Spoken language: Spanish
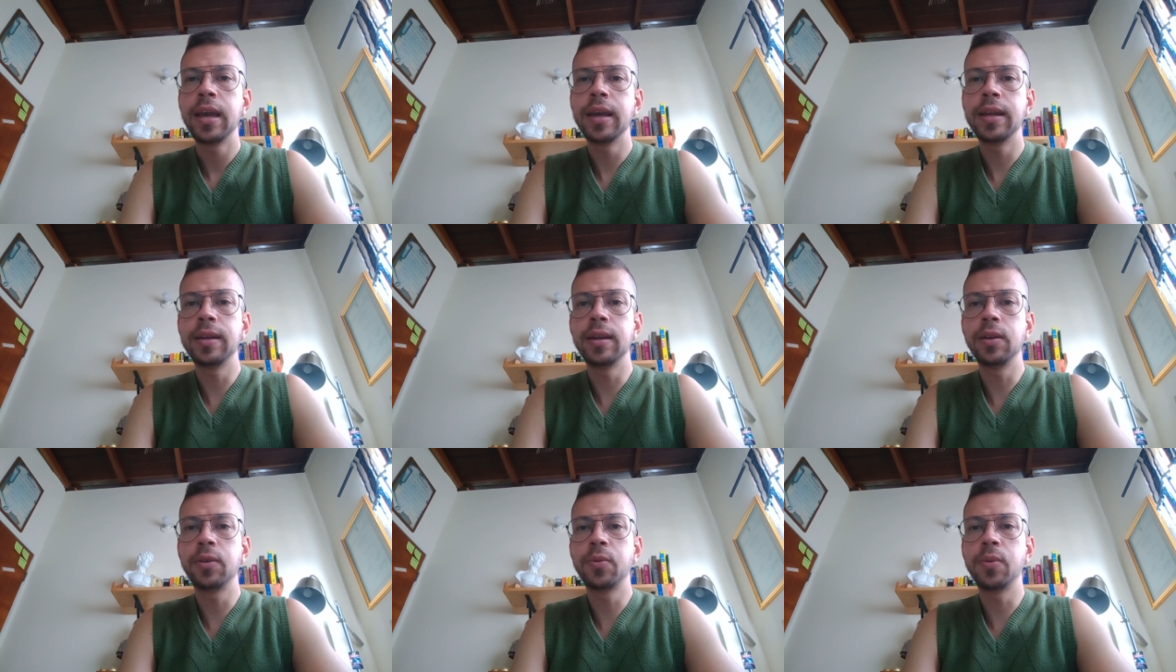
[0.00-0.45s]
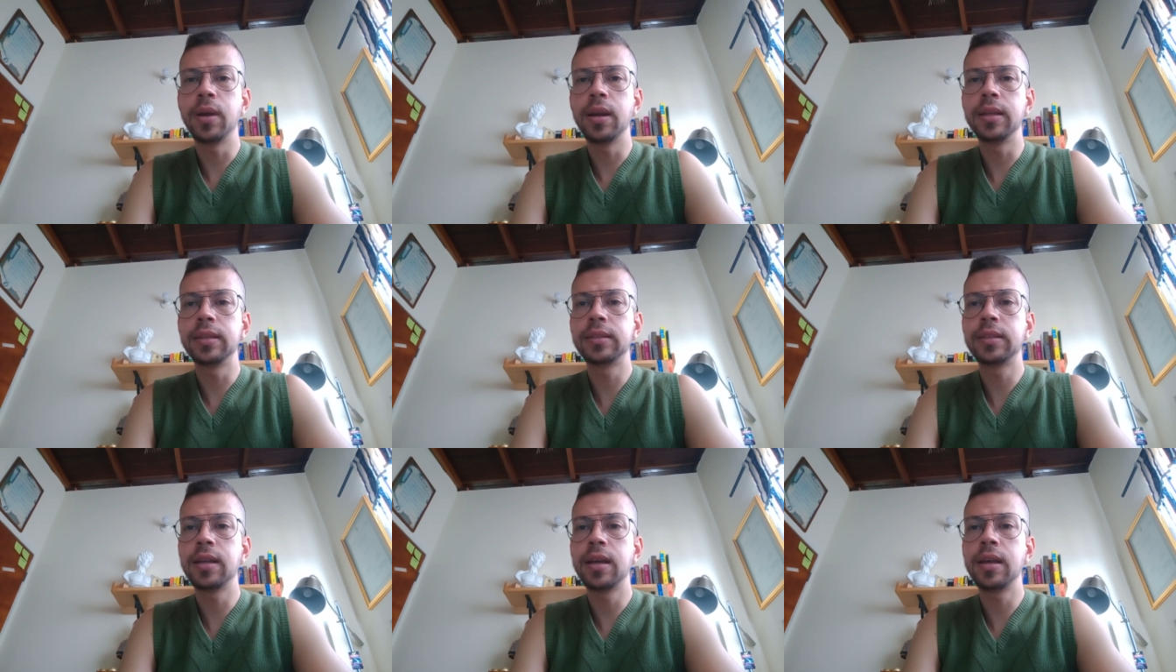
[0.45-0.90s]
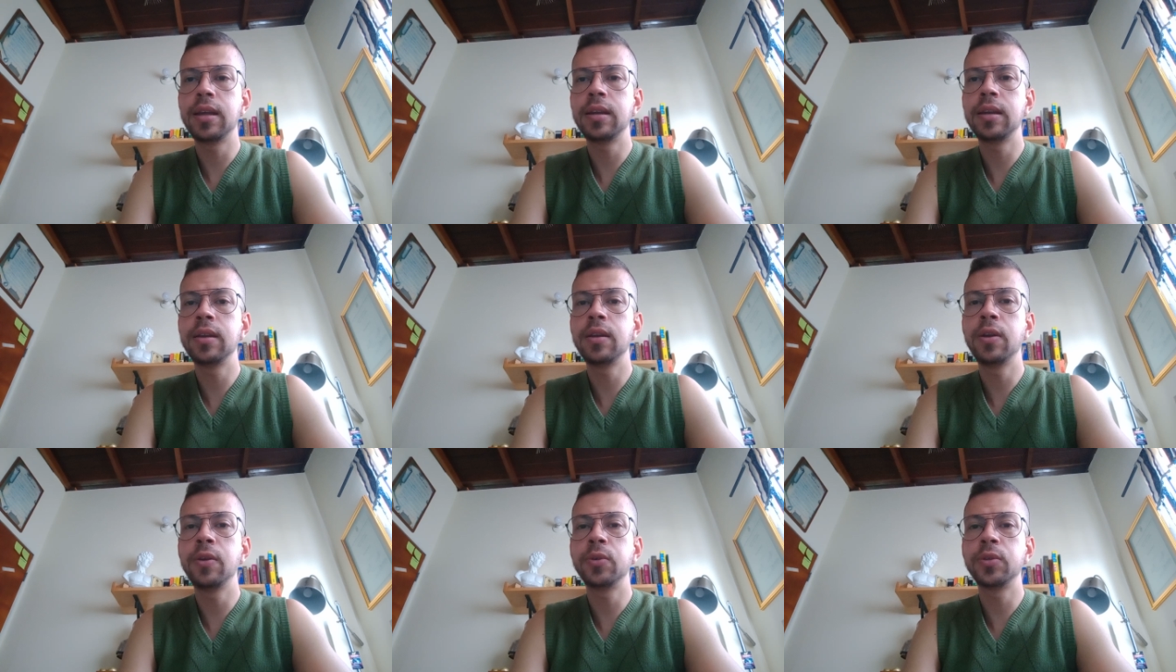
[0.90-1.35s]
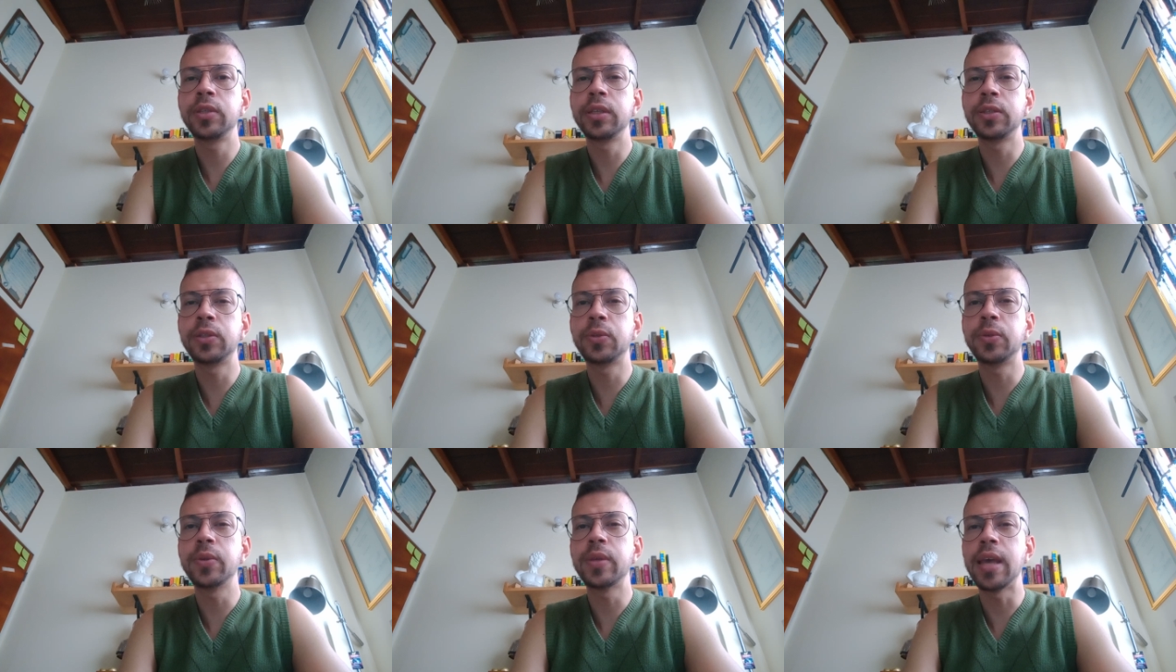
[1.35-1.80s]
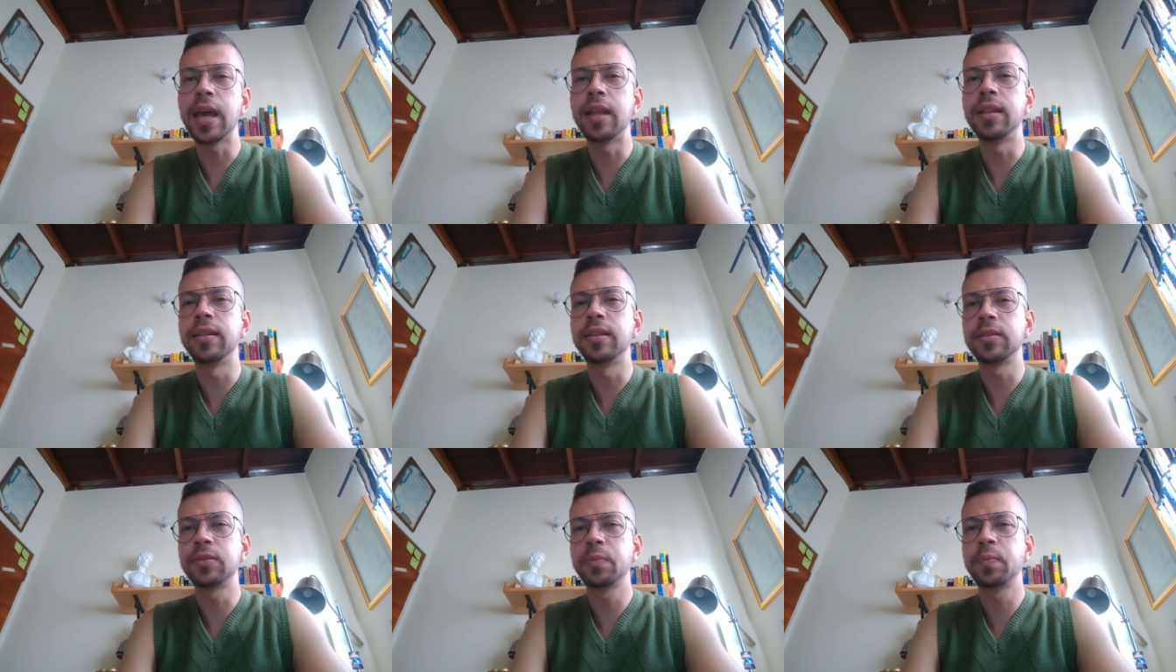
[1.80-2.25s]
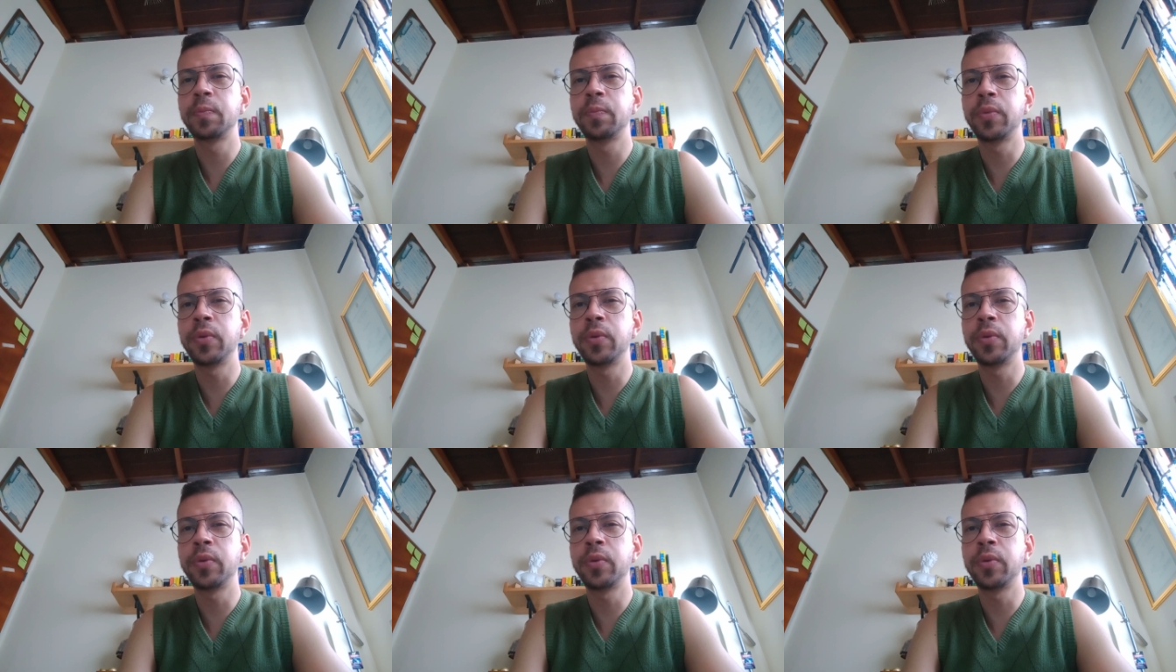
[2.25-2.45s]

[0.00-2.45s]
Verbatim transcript: en el cual están los estudiantes,